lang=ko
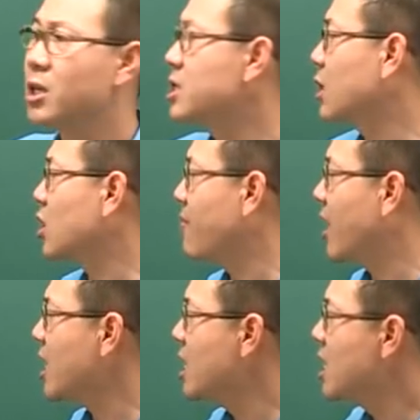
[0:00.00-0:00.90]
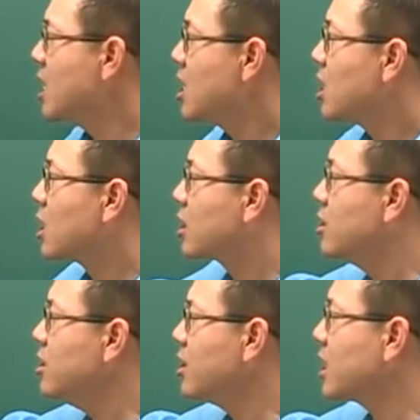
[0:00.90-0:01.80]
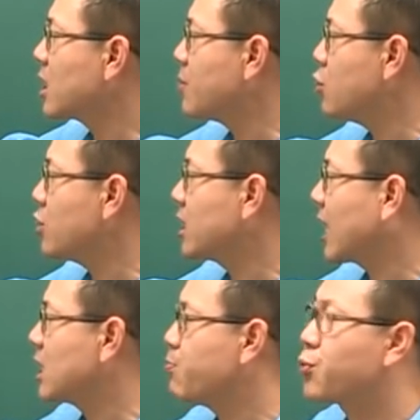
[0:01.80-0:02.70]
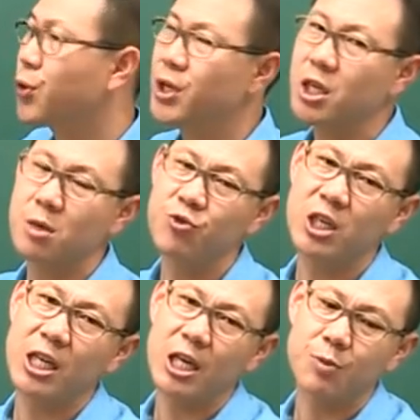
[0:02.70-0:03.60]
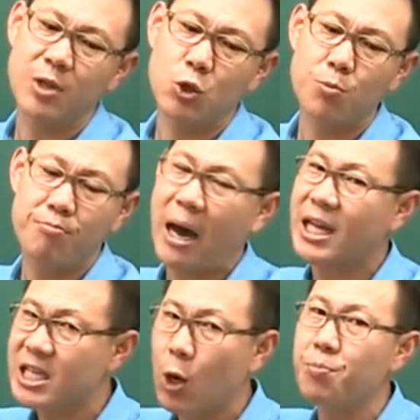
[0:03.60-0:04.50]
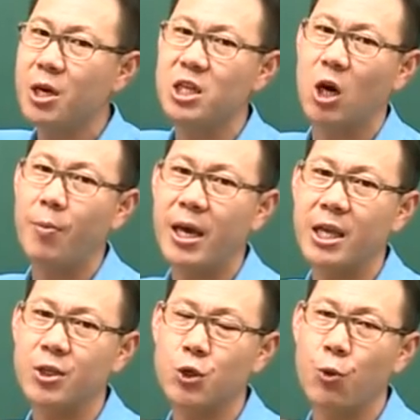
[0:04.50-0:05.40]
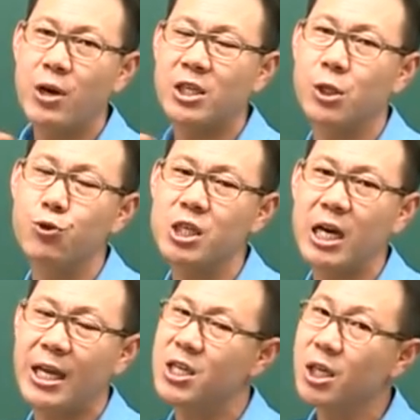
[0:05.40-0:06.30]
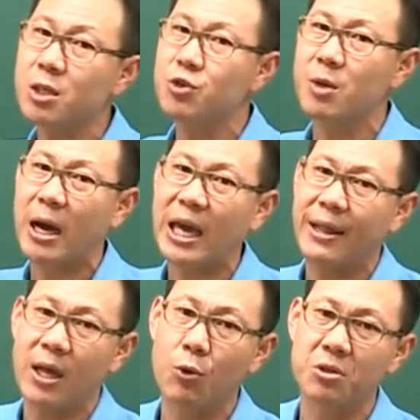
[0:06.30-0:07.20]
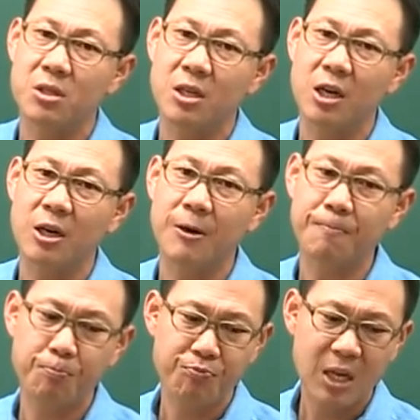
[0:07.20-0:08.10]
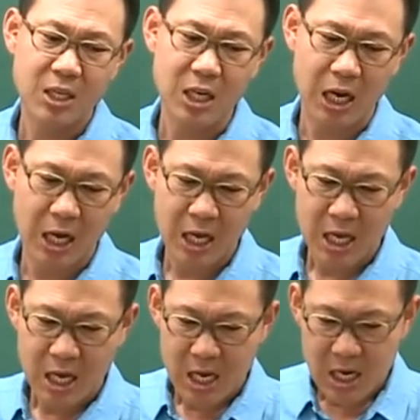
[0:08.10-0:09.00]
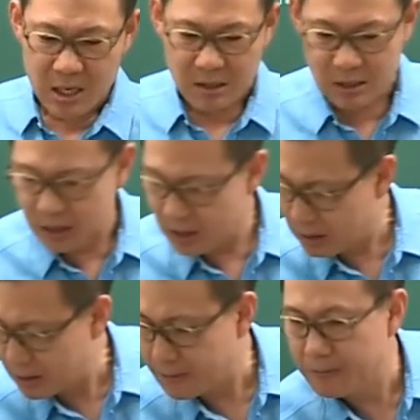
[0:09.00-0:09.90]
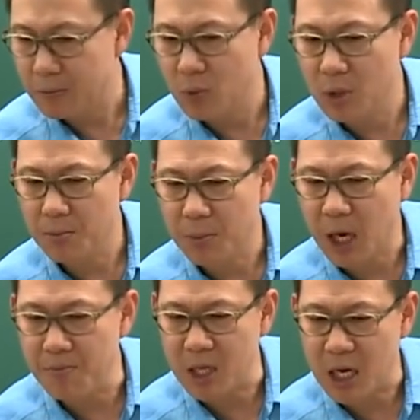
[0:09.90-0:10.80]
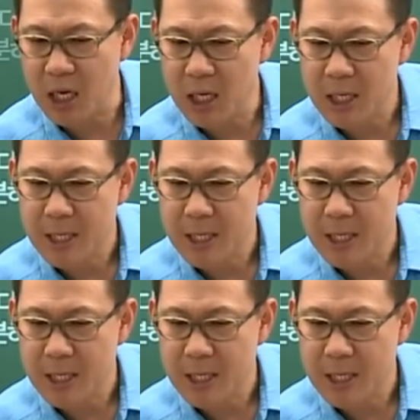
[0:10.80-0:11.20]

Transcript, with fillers: 자, 그 다음에 어, 근현대사 비중이 40%, 8문제가 되겠습니다. 좀 많이 나온 편이라고 봐야 되겠죠. 원래 서울시가 한 6문제밖에 안 나오거든요. 자, 어, 갑니다.